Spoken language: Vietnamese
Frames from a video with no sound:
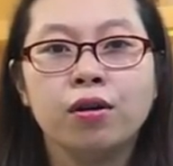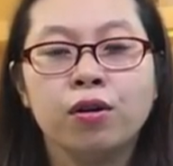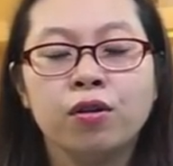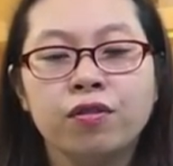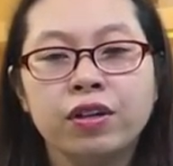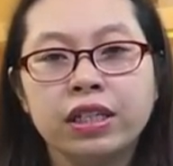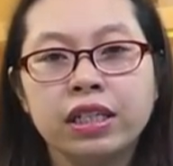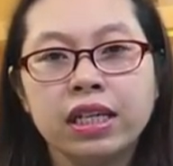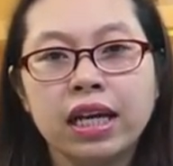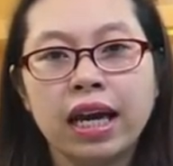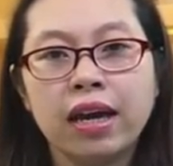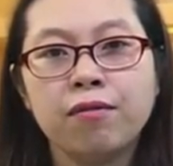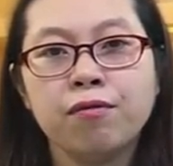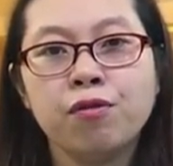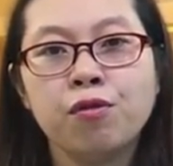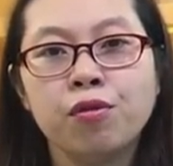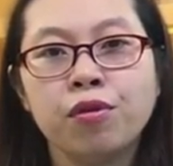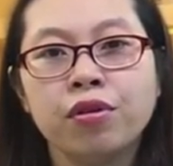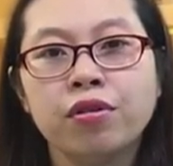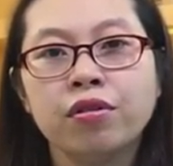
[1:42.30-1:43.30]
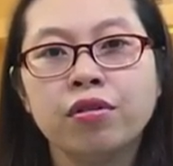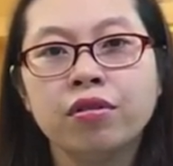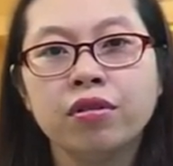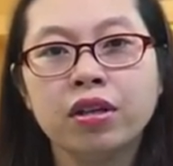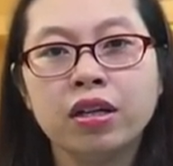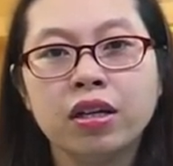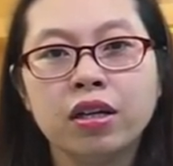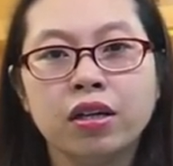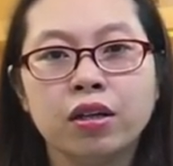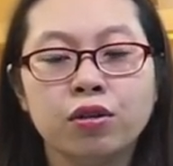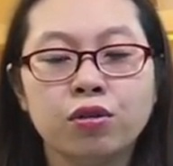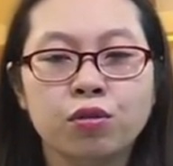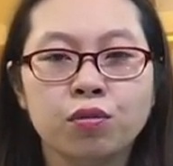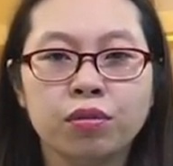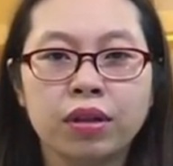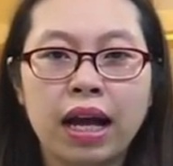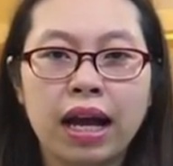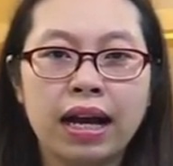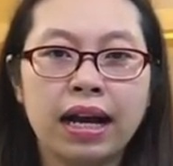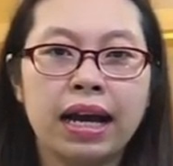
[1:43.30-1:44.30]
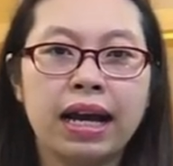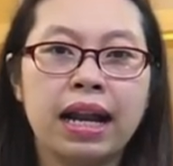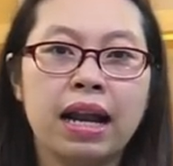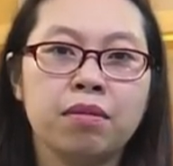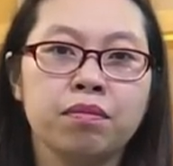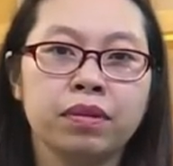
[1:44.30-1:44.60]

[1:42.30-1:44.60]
đối với chị em phụ nữ thì chúng ta ngày